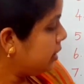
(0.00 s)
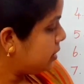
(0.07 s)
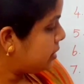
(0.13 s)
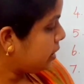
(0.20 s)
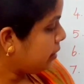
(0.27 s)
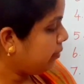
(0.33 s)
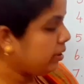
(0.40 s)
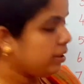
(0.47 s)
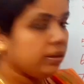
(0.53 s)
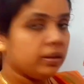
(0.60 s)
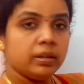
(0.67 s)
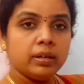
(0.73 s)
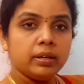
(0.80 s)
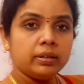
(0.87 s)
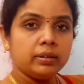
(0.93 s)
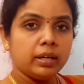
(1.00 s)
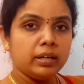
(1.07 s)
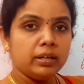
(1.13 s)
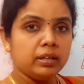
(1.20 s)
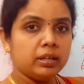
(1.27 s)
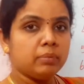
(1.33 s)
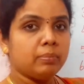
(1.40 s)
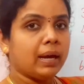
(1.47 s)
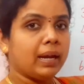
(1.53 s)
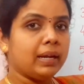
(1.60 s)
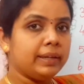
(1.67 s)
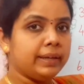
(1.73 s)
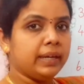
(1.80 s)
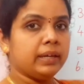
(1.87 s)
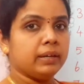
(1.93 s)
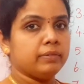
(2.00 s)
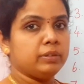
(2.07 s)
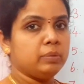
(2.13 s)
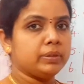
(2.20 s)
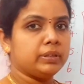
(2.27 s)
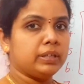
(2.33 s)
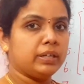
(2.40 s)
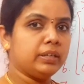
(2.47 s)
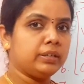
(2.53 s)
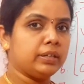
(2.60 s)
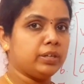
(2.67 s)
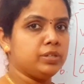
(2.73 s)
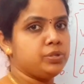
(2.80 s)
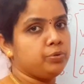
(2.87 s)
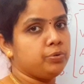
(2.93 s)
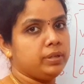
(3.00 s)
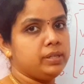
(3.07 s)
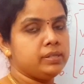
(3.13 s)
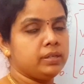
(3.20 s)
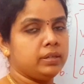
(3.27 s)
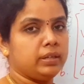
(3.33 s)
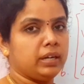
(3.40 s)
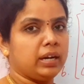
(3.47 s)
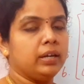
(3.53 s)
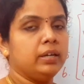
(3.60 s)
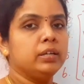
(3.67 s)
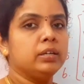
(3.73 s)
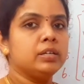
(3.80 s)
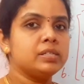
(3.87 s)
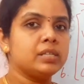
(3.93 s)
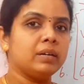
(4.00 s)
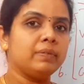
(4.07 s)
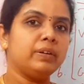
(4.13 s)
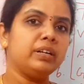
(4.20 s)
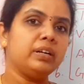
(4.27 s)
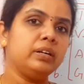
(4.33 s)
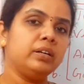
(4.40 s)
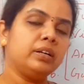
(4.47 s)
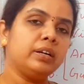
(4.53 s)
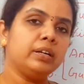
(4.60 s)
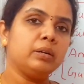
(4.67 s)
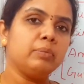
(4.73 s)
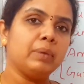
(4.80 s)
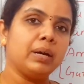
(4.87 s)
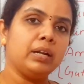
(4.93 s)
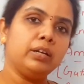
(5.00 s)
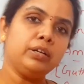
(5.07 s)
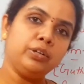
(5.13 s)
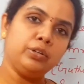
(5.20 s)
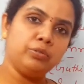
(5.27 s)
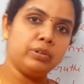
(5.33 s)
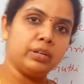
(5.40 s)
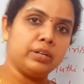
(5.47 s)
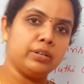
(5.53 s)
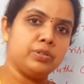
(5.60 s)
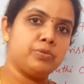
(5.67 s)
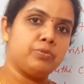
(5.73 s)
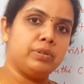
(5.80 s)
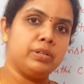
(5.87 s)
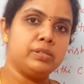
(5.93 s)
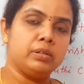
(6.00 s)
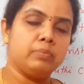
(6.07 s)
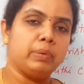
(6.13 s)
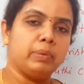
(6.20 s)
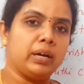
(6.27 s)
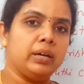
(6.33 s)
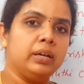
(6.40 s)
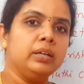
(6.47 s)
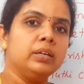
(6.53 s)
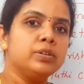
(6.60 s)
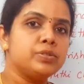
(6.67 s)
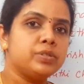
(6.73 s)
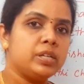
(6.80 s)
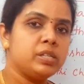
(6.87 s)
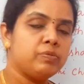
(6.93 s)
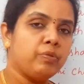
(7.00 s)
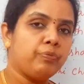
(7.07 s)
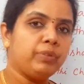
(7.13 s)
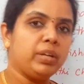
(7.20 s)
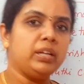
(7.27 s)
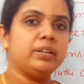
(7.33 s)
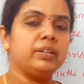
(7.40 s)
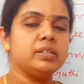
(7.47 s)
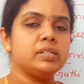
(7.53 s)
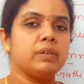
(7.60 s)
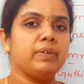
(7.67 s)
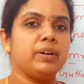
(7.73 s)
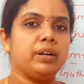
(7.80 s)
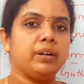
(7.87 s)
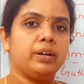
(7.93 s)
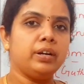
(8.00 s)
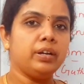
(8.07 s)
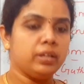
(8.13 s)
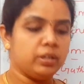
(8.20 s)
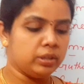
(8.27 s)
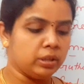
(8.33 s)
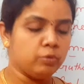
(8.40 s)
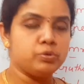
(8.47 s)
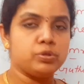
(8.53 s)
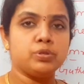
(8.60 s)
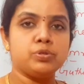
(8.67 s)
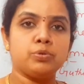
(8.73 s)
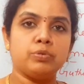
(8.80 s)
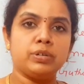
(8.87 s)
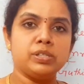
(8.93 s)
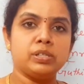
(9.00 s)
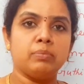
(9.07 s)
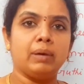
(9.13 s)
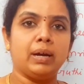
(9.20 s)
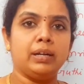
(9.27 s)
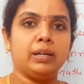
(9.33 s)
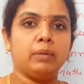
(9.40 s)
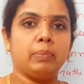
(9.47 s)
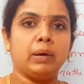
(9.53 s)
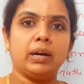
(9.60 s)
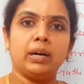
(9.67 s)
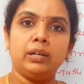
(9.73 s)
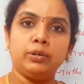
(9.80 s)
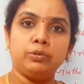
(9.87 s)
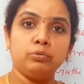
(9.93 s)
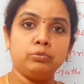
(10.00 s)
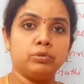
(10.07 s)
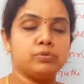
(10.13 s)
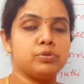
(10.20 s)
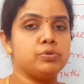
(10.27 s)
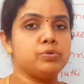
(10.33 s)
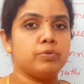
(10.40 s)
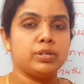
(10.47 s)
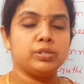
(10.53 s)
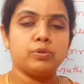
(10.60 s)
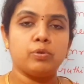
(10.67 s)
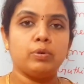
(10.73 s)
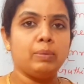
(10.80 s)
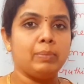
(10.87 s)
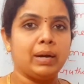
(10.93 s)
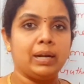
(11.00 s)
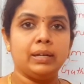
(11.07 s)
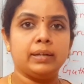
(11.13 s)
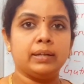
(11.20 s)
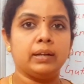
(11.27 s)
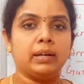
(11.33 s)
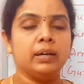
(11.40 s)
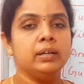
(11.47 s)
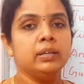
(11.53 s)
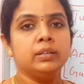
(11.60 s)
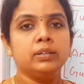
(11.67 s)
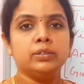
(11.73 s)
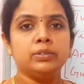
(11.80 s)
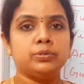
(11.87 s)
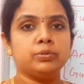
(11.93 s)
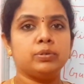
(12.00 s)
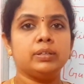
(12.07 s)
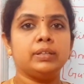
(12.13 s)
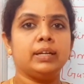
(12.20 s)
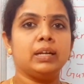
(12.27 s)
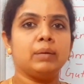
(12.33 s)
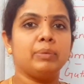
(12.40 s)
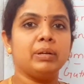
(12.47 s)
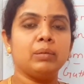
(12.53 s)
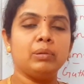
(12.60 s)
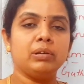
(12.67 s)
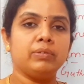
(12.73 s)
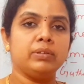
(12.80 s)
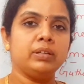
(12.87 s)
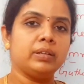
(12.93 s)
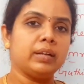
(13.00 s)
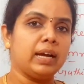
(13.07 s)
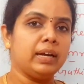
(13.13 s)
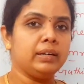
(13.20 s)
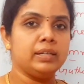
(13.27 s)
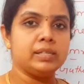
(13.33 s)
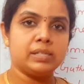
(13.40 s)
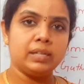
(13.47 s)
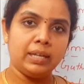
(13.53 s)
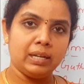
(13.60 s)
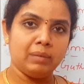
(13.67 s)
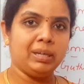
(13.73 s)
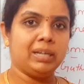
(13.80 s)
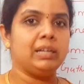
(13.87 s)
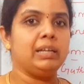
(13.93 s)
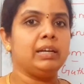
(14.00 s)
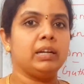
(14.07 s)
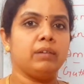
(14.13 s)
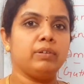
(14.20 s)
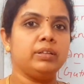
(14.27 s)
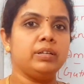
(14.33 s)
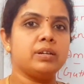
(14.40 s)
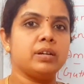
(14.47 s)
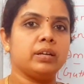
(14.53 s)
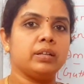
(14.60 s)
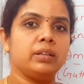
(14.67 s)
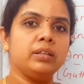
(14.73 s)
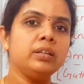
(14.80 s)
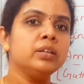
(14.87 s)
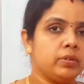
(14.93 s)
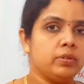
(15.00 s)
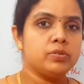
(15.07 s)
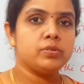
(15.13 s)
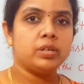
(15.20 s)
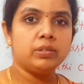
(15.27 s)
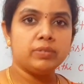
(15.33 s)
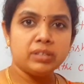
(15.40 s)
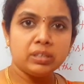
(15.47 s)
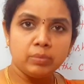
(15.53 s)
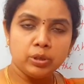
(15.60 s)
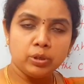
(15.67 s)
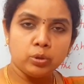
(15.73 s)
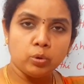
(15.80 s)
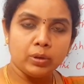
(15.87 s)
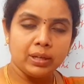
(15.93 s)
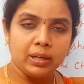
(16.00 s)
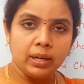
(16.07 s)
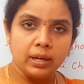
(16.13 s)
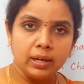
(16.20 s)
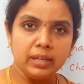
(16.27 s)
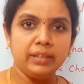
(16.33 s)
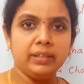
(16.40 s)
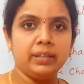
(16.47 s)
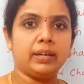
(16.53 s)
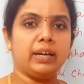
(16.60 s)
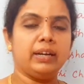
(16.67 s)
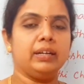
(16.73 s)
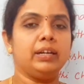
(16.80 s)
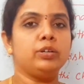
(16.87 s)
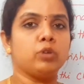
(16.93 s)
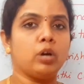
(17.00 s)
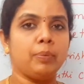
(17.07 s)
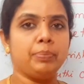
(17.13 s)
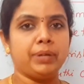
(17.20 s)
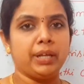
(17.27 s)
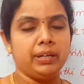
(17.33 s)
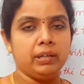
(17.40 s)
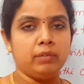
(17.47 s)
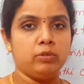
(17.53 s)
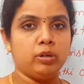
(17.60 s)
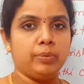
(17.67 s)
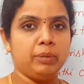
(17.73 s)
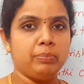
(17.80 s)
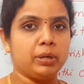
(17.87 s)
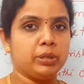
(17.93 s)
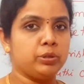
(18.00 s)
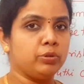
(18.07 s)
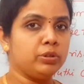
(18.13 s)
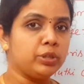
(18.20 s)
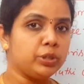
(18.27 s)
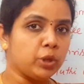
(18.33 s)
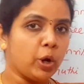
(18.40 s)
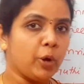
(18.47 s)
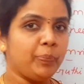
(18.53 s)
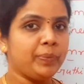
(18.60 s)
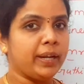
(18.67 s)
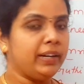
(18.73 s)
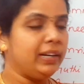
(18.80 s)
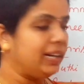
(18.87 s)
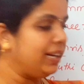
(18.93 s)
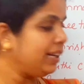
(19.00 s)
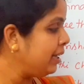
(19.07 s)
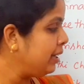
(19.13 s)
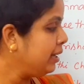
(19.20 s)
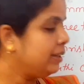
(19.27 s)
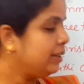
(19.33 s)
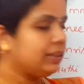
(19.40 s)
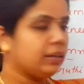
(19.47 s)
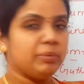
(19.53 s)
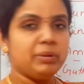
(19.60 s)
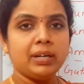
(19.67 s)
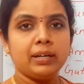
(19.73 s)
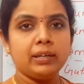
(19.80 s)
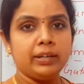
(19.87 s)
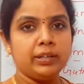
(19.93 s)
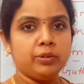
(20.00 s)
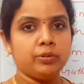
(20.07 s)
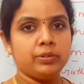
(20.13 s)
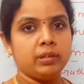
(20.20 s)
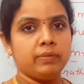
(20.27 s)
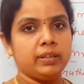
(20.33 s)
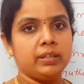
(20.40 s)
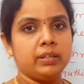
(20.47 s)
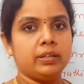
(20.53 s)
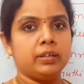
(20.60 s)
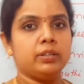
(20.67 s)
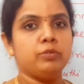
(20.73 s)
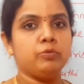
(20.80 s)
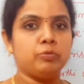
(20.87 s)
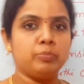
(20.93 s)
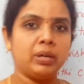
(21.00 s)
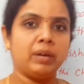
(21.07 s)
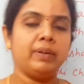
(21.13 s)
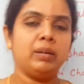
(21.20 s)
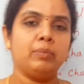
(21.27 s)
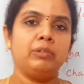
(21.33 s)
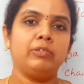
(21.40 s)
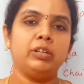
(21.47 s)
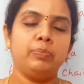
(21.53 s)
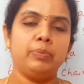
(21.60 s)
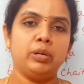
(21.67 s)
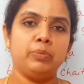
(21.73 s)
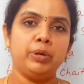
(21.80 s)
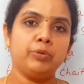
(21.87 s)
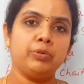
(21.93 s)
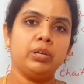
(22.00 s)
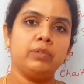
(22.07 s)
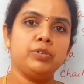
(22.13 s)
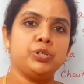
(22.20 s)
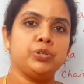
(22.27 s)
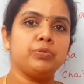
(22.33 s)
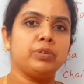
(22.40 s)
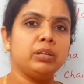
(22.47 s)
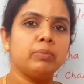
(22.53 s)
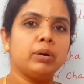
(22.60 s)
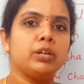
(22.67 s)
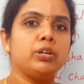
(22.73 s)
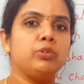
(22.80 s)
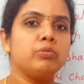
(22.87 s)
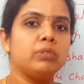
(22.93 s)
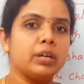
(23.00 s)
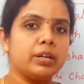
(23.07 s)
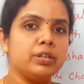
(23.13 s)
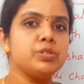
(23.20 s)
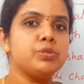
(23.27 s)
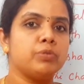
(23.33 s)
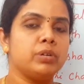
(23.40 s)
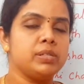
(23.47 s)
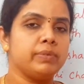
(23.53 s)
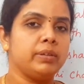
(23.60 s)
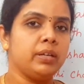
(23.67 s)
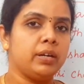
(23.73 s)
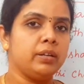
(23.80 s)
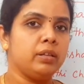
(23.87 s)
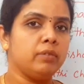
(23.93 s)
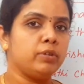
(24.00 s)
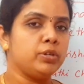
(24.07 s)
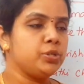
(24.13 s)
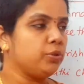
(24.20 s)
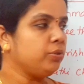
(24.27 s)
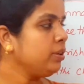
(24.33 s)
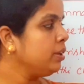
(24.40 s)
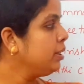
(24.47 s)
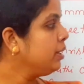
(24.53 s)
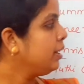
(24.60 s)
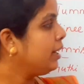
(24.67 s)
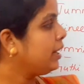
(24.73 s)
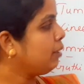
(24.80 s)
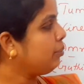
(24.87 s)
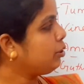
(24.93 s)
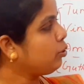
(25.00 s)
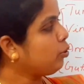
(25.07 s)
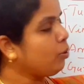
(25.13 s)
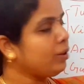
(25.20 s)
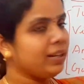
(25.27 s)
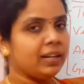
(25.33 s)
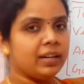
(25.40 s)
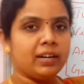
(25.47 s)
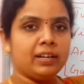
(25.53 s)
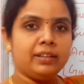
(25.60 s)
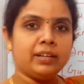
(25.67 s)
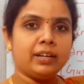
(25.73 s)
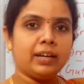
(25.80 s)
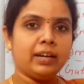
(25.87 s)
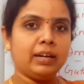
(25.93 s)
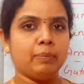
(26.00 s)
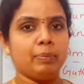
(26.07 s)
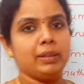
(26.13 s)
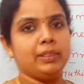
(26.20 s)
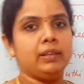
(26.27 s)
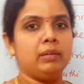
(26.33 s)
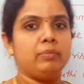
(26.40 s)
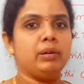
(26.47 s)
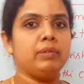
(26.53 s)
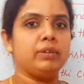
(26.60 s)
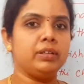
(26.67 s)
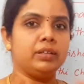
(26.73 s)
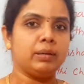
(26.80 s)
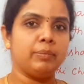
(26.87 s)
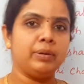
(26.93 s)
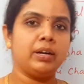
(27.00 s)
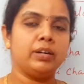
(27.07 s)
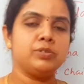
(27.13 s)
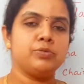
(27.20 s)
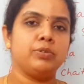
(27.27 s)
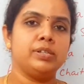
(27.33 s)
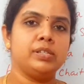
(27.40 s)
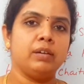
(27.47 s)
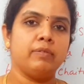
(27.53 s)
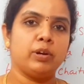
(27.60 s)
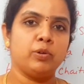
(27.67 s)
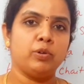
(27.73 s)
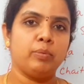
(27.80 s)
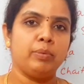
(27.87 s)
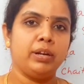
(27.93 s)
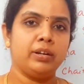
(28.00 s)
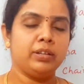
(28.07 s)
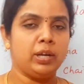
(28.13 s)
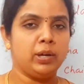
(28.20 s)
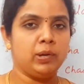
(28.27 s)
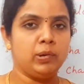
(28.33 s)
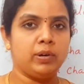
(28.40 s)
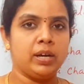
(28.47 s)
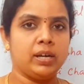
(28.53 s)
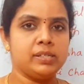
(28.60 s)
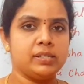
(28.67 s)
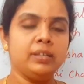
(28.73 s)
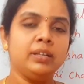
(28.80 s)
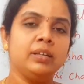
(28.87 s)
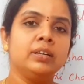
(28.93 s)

செவன் டென்னுக்கு மேலேயே வந்து பார்த்திங்கன்னா டென் ஸ்டூடெண்ட்ஸ் இருக்காங்க செவன் ஹண்ட்ரடுக்கு மேலே இன்னும் நிறைய ஸ்டூடெண்ட்ஸ் இருப்பாங்க சிக்ஸ் ஃபிஃப்டிலேருந்து செவன் ஹண்ட்ரட் தௌசண்ட் ஸ்டூடெண்ட்ஸ்க்கு மேலே இருப்பாங்க இல்லை டூ தௌசண்ட் ஸ்டூடெண்ட்ஸ்க்கு கூட மேலே இருக்கலாம் ஸோ அது எல்லாமே நம்மளுக்கு வந்து ரேங்க் லிஸ்ட்டில் எல்லாமே கிளியராக வந்துட்டு இருக்குது ஸோ இது வந்து நம்மளுக்கு டோட்டலாக ஆல் இந்தியா ரேங்க்கில் டாப் டென் எவ்வளோ அப்படின்னு பார்த்துருக்கோம் அந்த டாப் டெனில் தமிழ்நாட்டிலேருந்து ஒருத்தர் வந்திருக்கிறது உண்மையாகவே நம்மளுக்கு வந்து பெருமைக்குரிய விஷயம் இந்த மாதிரி இன்னும் நிறைய ஸ்டூடெண்ட்ஸ் வந்து அடுத்த வருஷம் நம்ம டோட்டல் ஆல் இந்தியா ரேங்க்கில் பத்துலேயுமே வந்து தமிழ்நாடு ஸ்டூடெண்ட்ஸே வரணும் அப்படின்றது எங்களோட ஆசை